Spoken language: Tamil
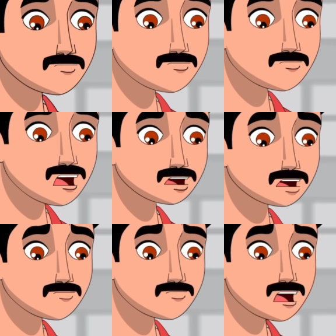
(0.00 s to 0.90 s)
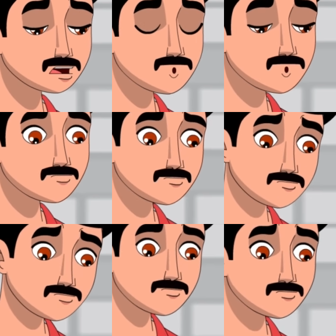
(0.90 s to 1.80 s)
கேட்கறதுல ஒன்றும் இல்லை
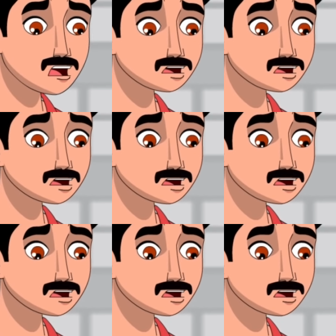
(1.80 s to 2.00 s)
அனாமிகா இந்த